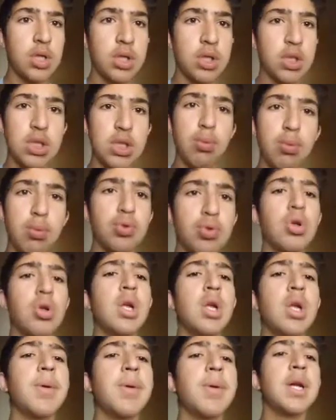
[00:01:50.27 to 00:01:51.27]

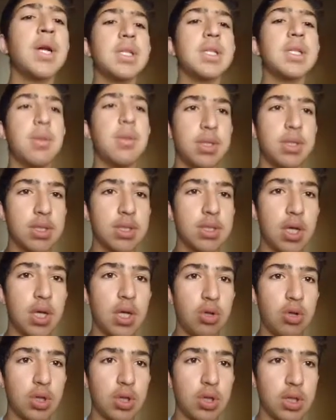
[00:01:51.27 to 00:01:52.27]
Sponsorlar para kazanmanızı
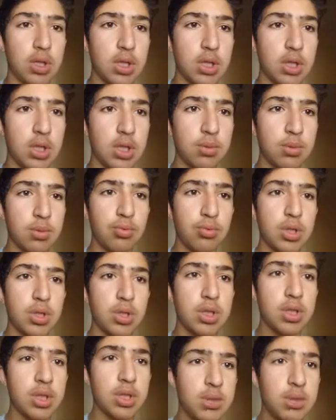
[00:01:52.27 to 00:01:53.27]
sağlıyor arkadaşlar. Bunları
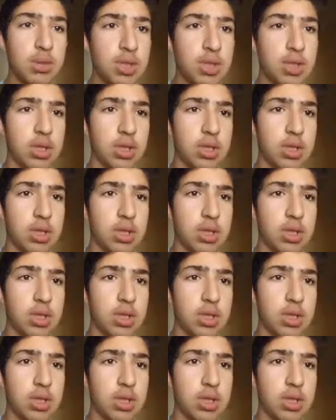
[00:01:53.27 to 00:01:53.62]
seçebilirsiniz